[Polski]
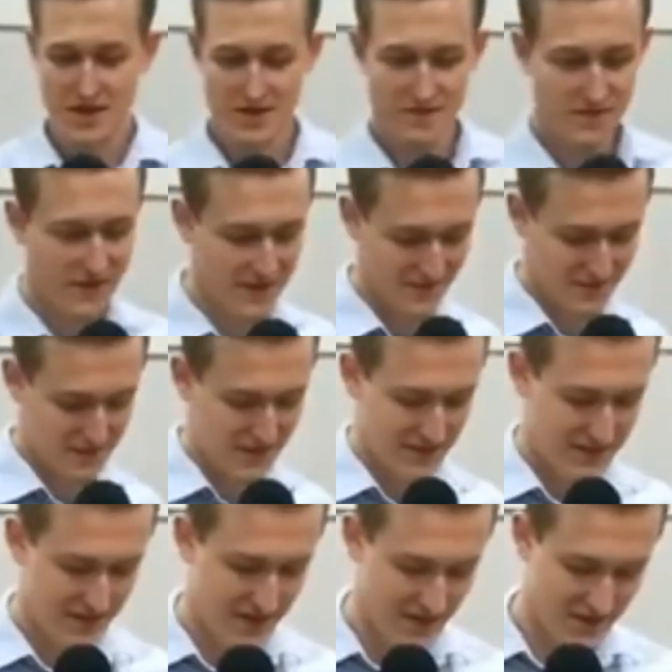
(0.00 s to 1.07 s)
Witam
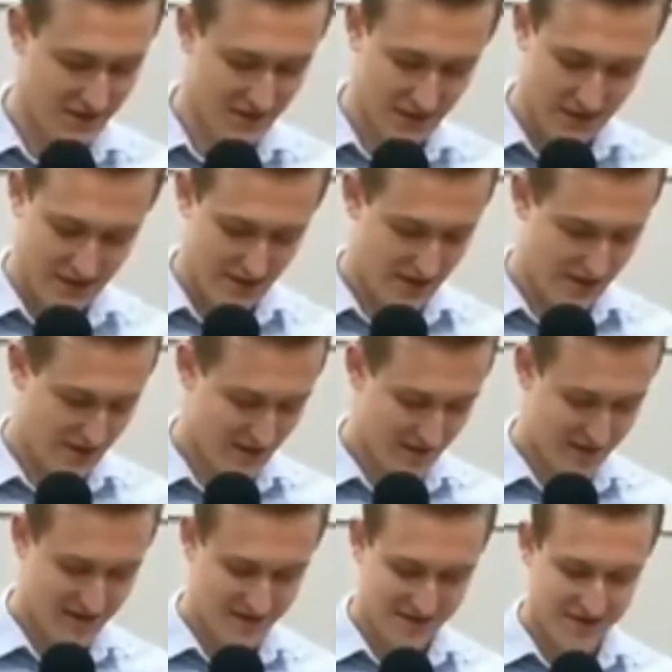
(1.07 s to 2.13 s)
wszystkich.
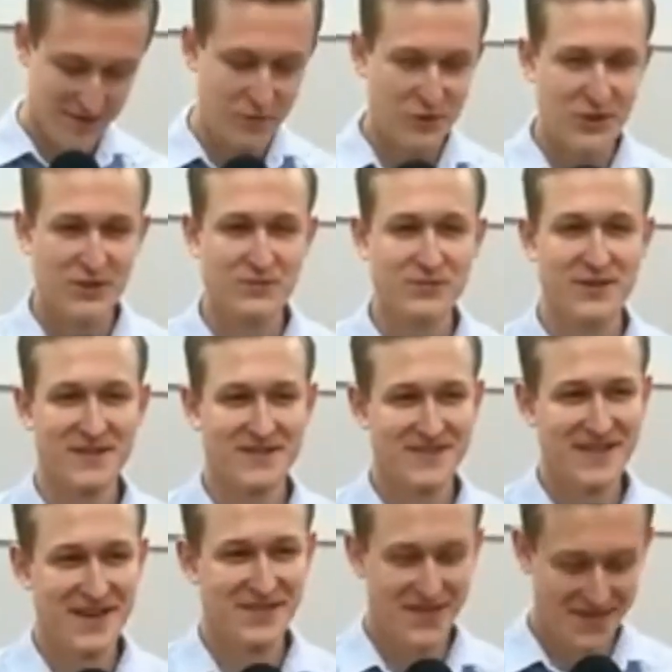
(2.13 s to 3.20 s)
Y, nie muszę się
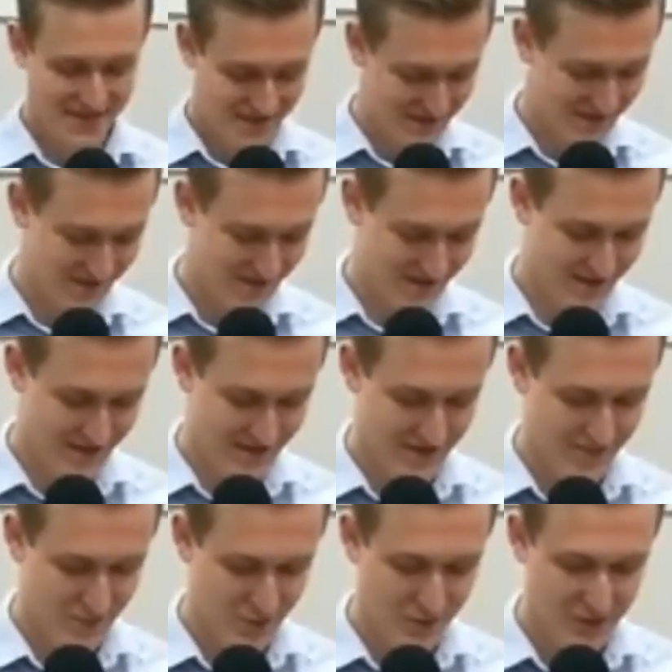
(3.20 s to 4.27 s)
przedstawiać,
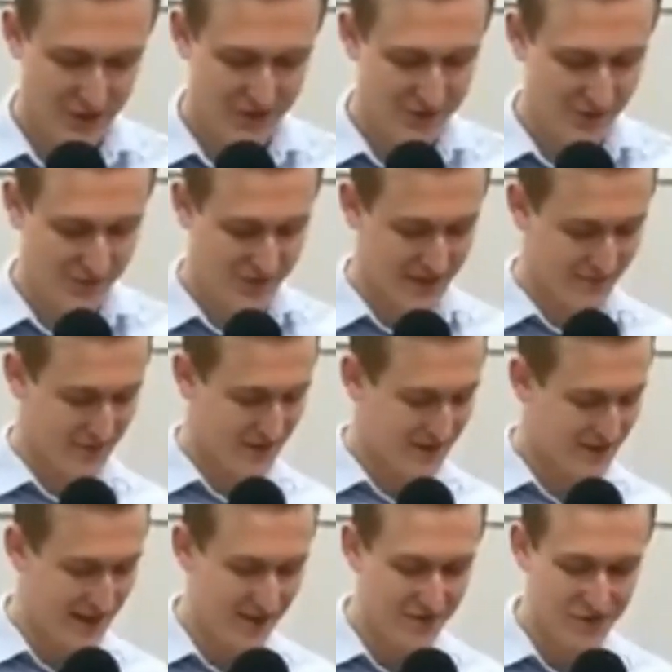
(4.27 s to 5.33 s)
y, mój przedmówca
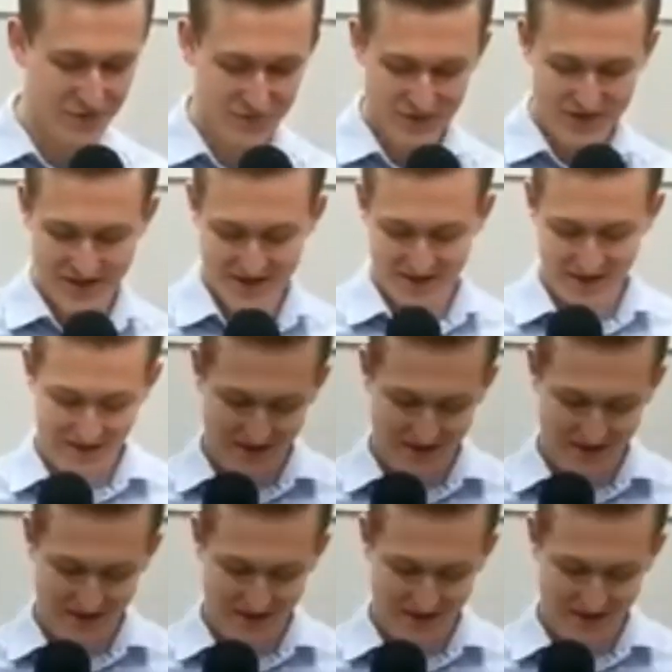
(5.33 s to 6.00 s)
przedstawił mnie,